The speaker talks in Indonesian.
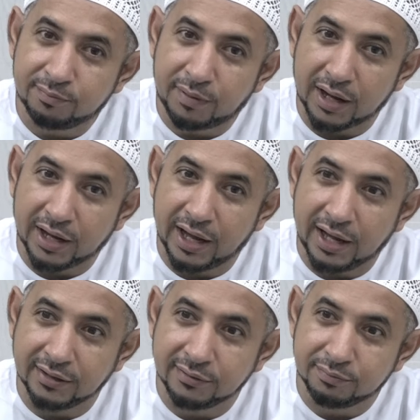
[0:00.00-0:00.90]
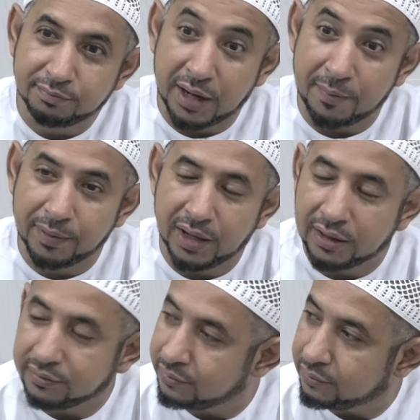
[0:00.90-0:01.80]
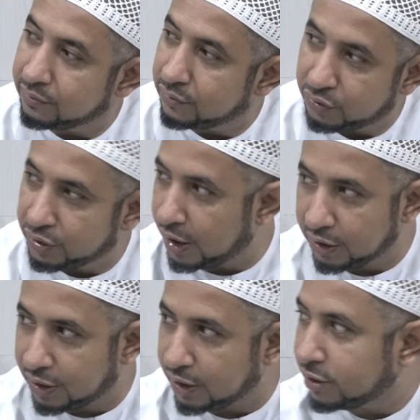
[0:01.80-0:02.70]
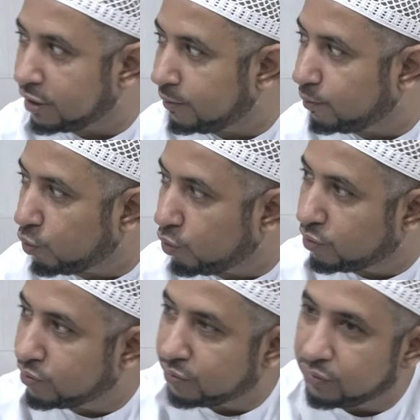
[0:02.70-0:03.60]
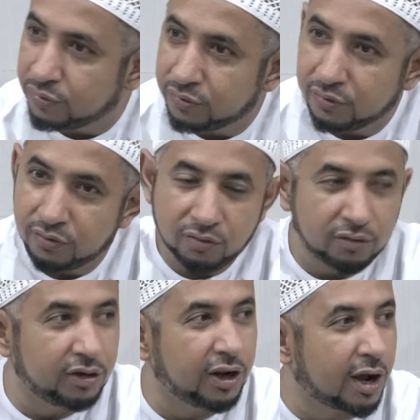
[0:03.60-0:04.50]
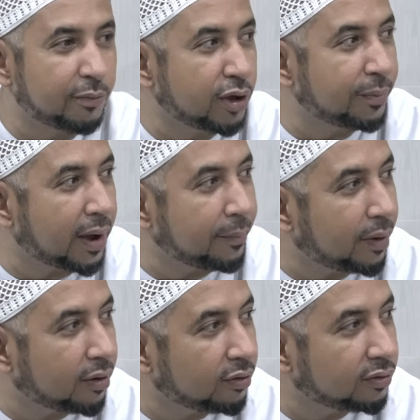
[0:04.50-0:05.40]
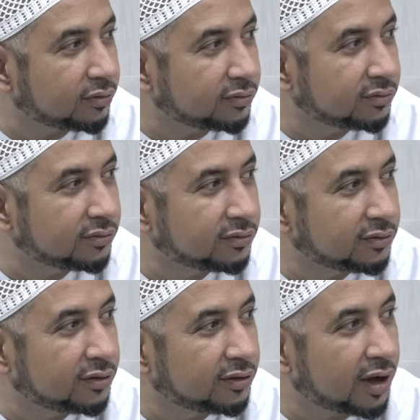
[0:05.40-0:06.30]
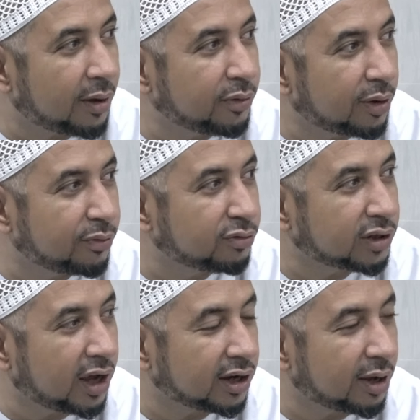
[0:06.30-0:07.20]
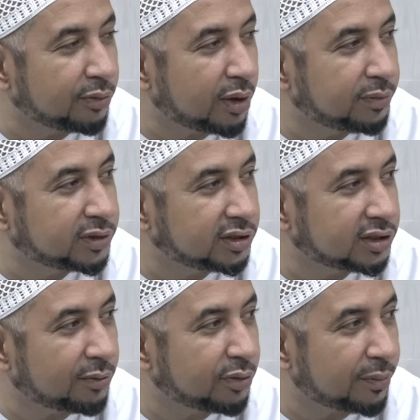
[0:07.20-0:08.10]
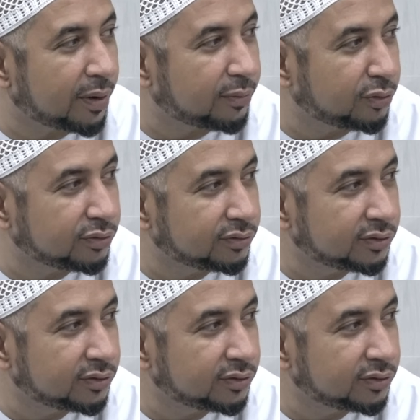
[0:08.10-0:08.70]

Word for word: Pakaian, penampilan. Jangan kita tertipu. Oh, dia nggak punya apa-apa kok. Nggak punya perusahaan, nggak punya bisnis, nggak punya apapun.